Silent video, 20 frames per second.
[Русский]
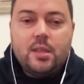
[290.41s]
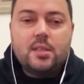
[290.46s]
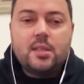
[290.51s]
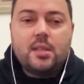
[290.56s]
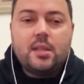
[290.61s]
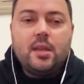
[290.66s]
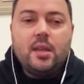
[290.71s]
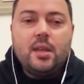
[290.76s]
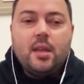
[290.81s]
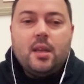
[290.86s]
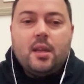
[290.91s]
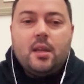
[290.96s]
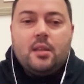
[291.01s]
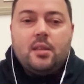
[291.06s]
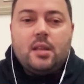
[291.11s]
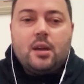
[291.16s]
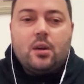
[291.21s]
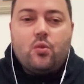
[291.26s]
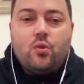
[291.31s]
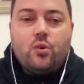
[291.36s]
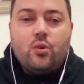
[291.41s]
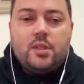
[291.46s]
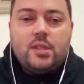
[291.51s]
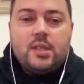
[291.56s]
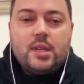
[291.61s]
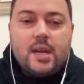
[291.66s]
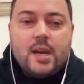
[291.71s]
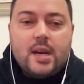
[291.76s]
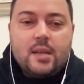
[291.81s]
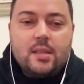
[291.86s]
Если такой
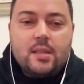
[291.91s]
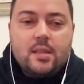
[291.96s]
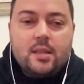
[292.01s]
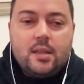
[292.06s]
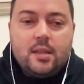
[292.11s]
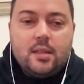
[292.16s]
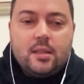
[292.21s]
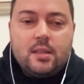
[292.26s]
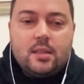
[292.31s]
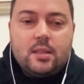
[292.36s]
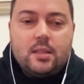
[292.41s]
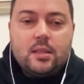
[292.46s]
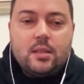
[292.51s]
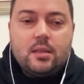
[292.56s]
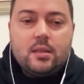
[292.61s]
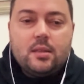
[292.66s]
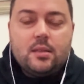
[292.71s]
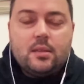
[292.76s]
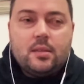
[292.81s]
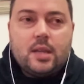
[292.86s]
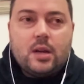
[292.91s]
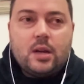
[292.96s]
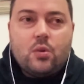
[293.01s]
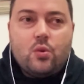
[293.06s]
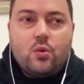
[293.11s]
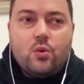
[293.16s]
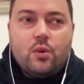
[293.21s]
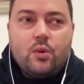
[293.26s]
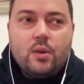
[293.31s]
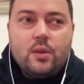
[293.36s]
теракт или
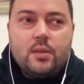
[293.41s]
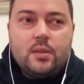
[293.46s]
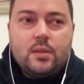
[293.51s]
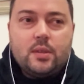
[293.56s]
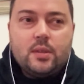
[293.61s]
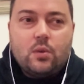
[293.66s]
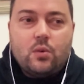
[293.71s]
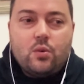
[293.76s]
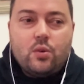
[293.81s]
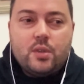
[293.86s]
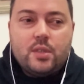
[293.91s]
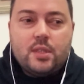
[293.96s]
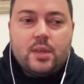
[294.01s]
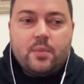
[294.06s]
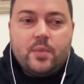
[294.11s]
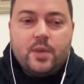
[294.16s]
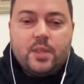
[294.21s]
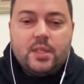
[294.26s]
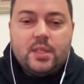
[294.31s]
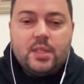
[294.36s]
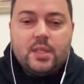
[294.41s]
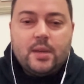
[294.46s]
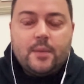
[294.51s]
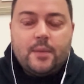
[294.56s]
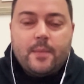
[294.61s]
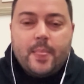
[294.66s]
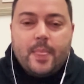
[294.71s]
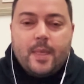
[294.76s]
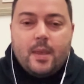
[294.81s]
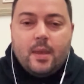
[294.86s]
такое, такое событие